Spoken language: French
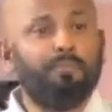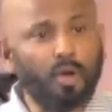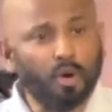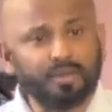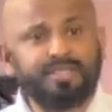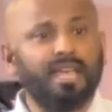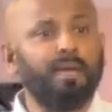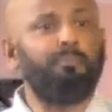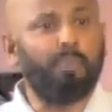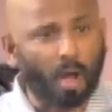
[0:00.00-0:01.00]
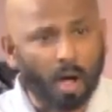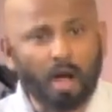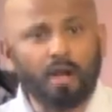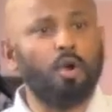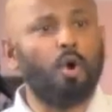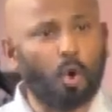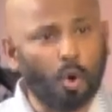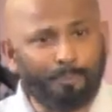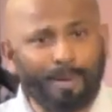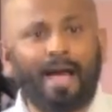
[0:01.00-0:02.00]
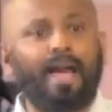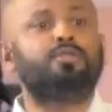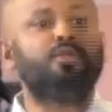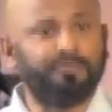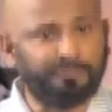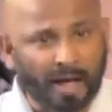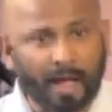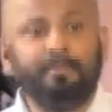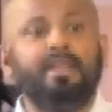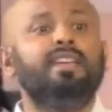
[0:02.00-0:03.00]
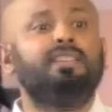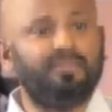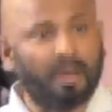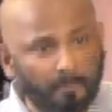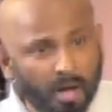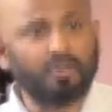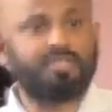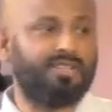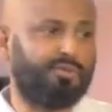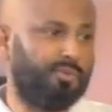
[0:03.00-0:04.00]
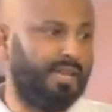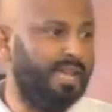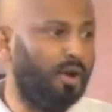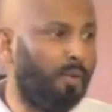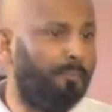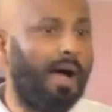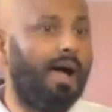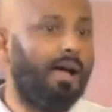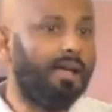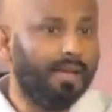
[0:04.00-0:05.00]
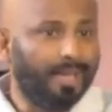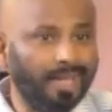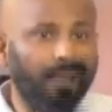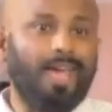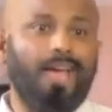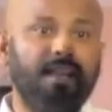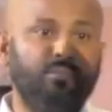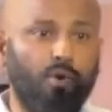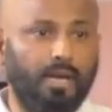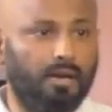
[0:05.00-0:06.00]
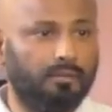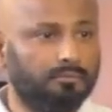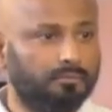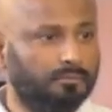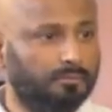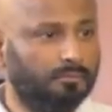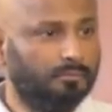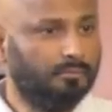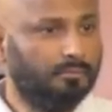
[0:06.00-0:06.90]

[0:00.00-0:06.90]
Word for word: Comment il peut oser prendre le repas d'une femme qui va manger son dernier repas et aller mourir